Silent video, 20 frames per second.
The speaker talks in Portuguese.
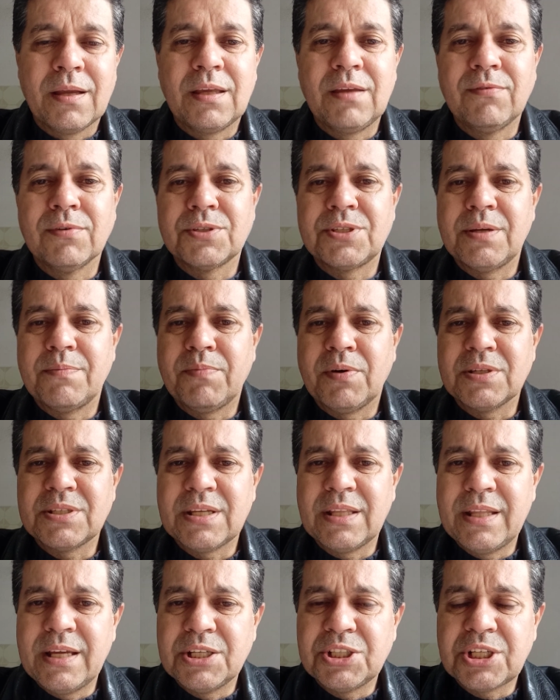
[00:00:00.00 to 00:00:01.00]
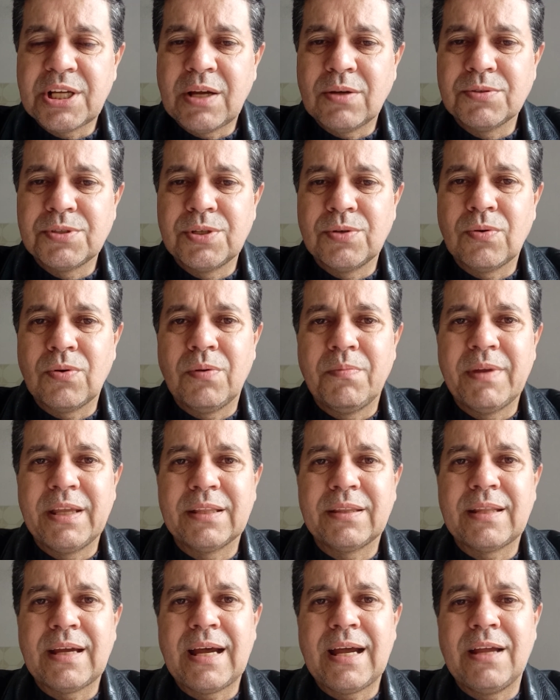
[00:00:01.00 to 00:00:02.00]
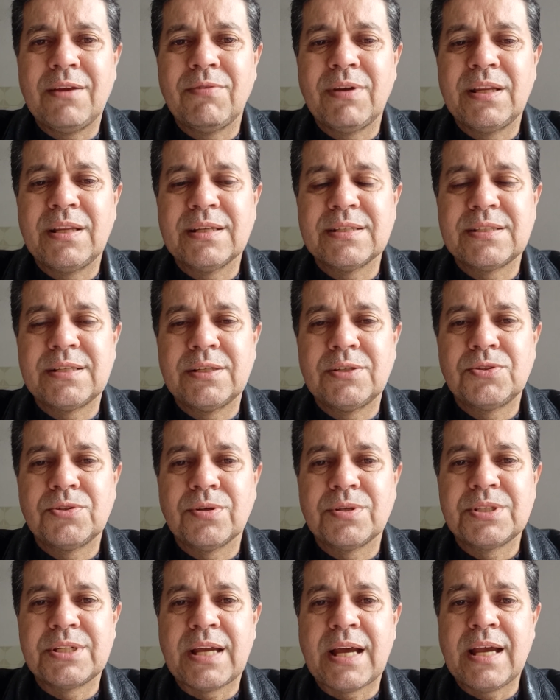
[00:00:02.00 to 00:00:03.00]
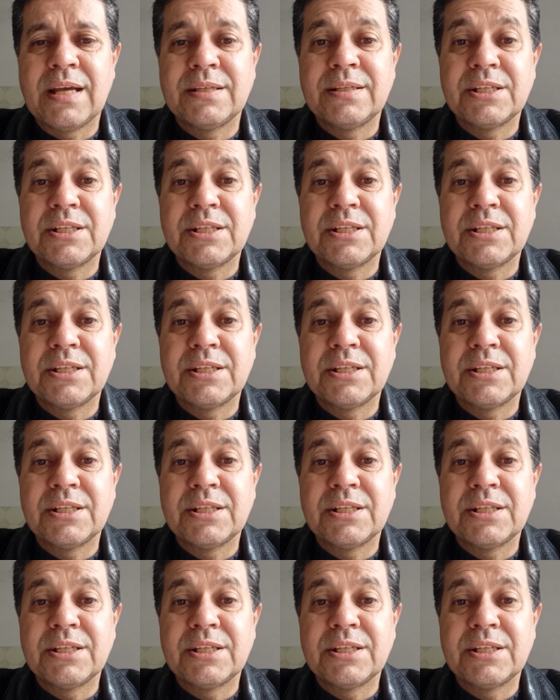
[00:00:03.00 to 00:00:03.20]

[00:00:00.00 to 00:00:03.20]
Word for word: que você possa deixar o seu comentário aí nas redes sociais,